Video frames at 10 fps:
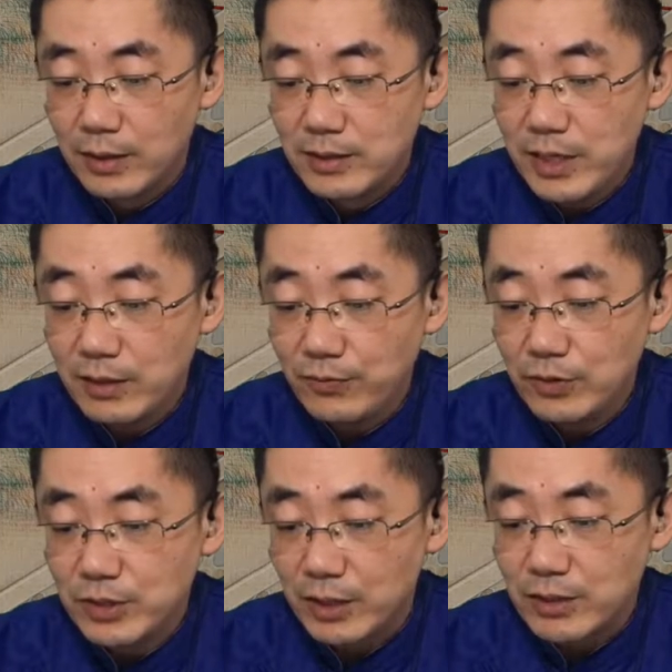见了凤
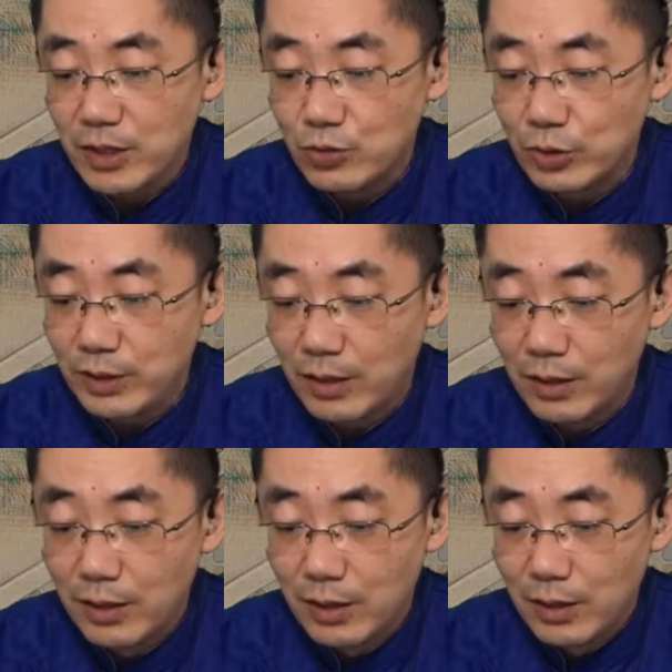姐儿笑说
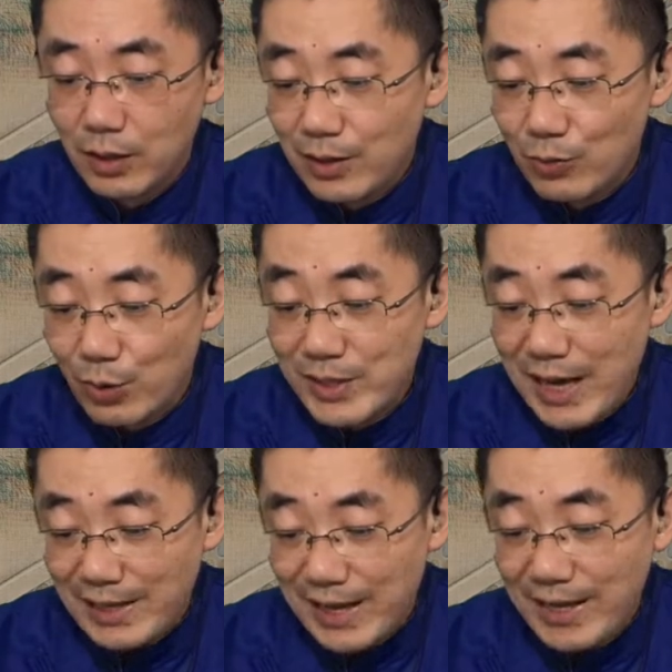道：“我们
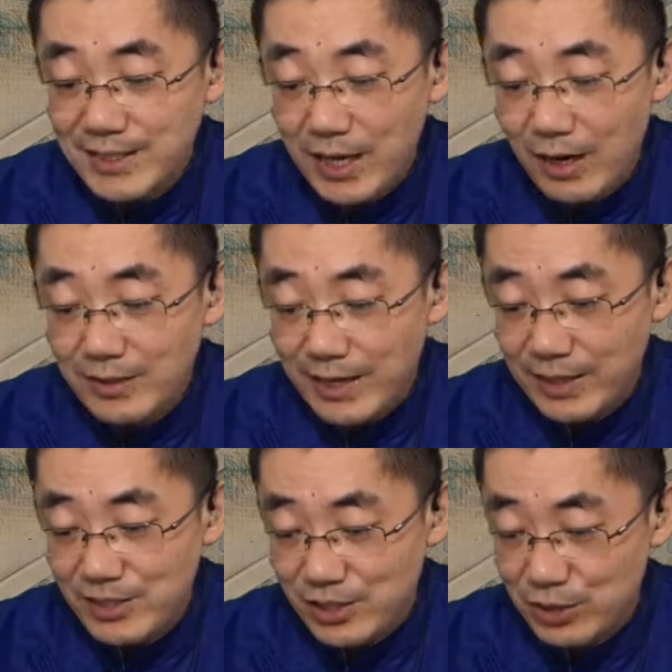奶奶见二奶
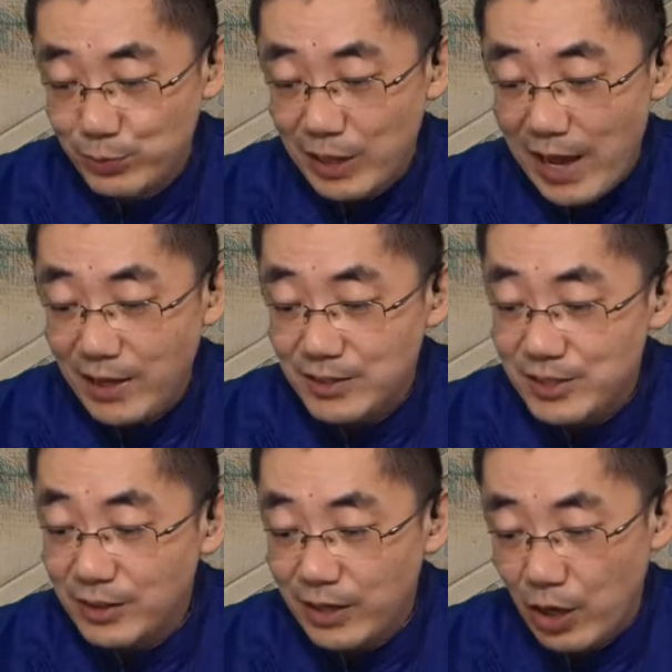奶只是不来，急
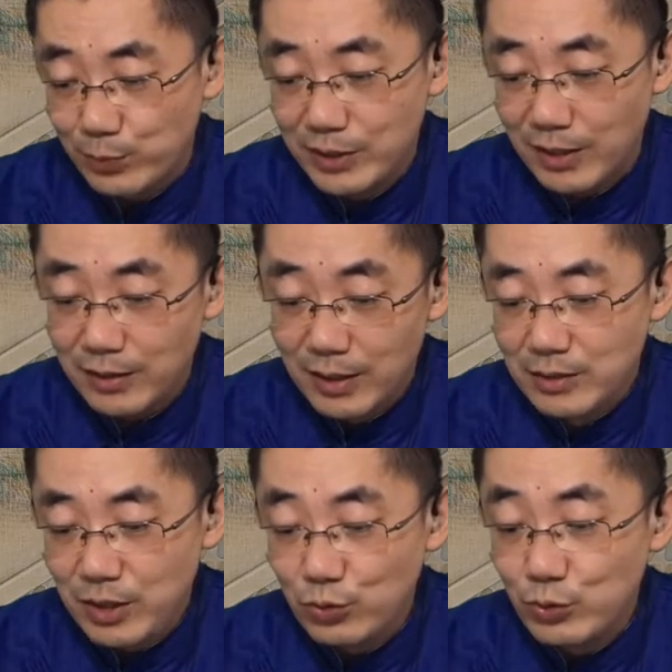得了不得，
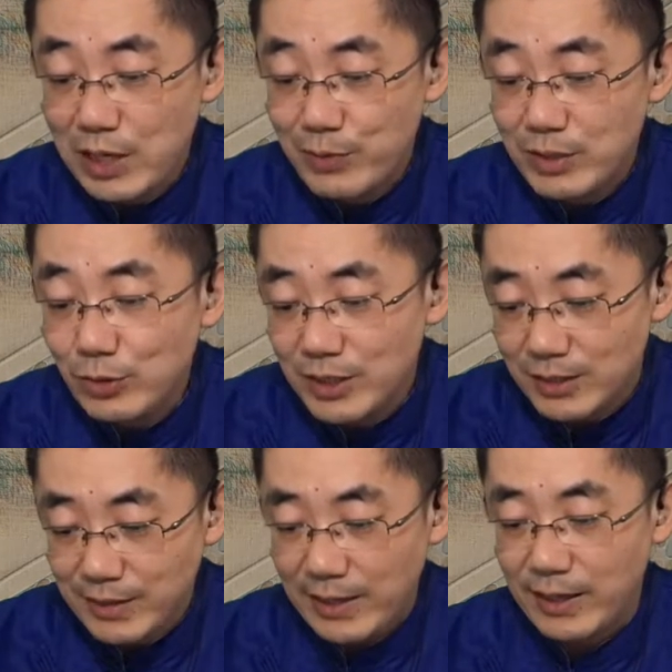叫奴才们又
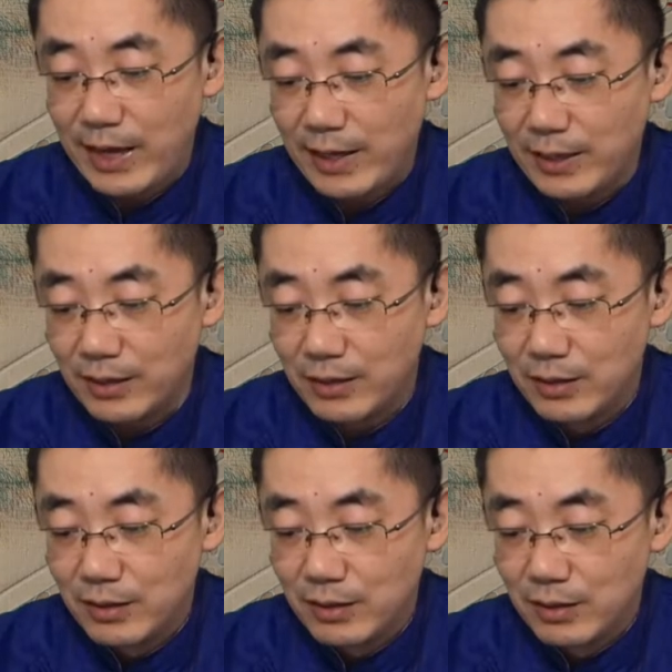请奶奶来
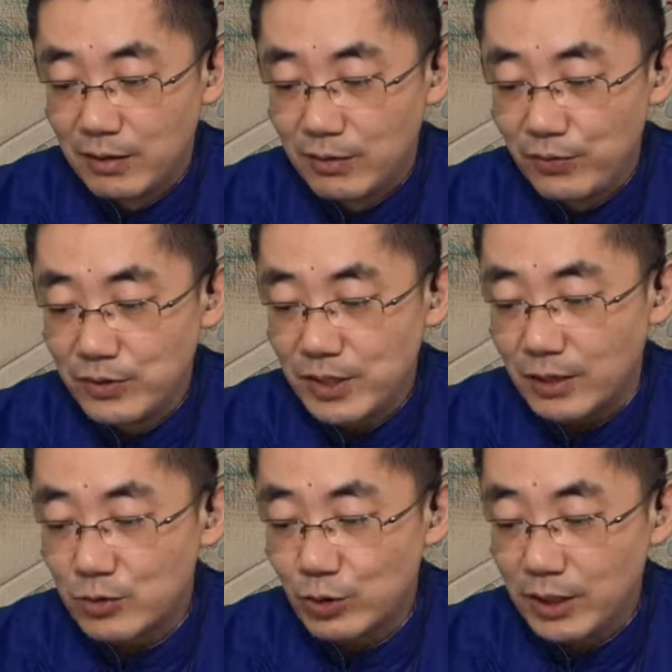了。”凤姐儿
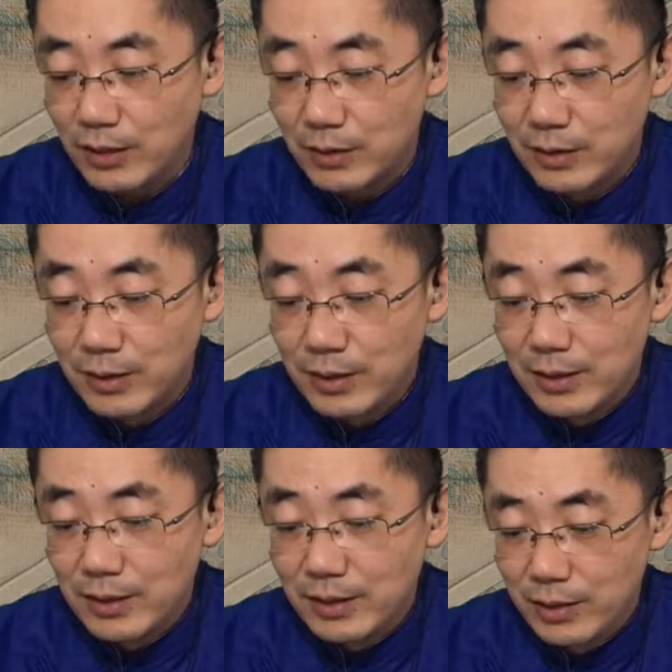说道。
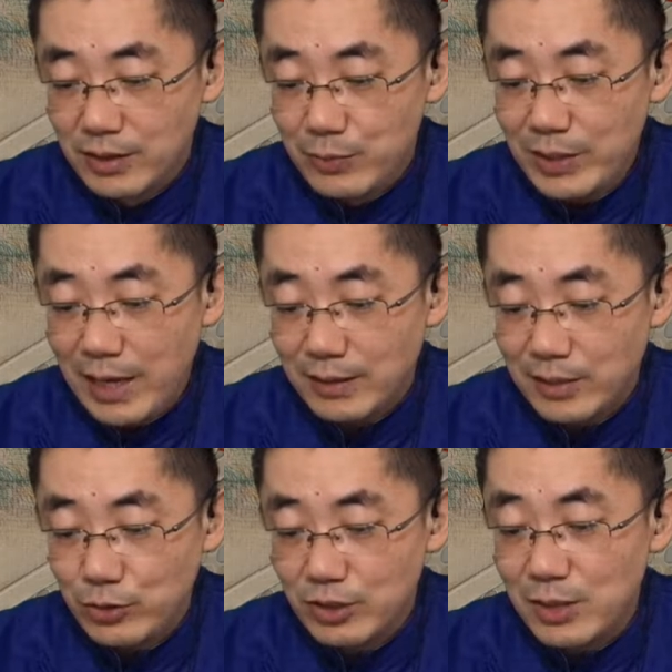你们奶奶
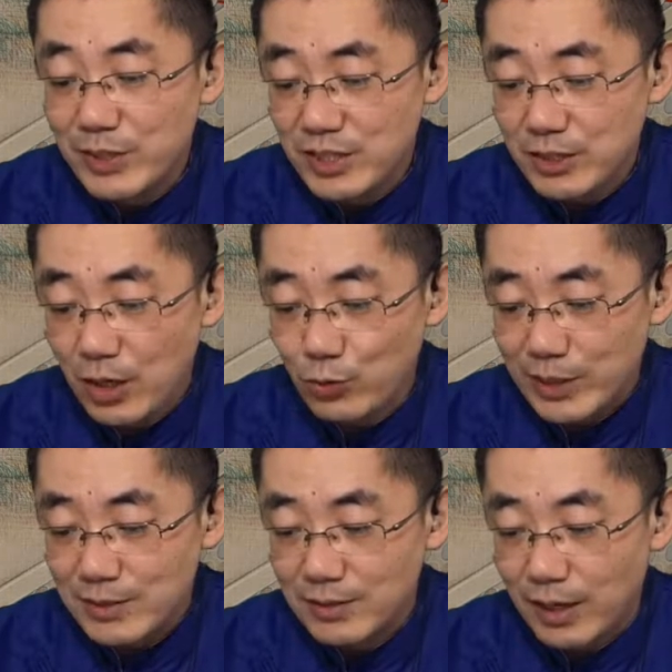就是这么几脚鬼
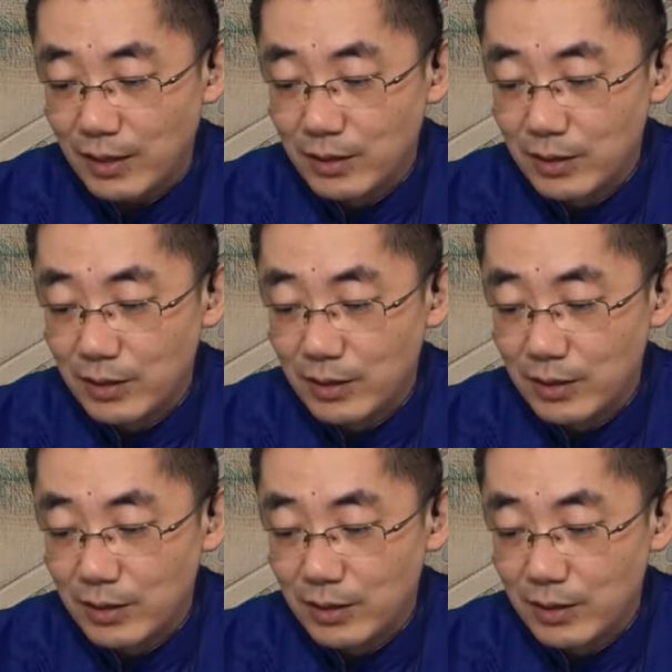似的。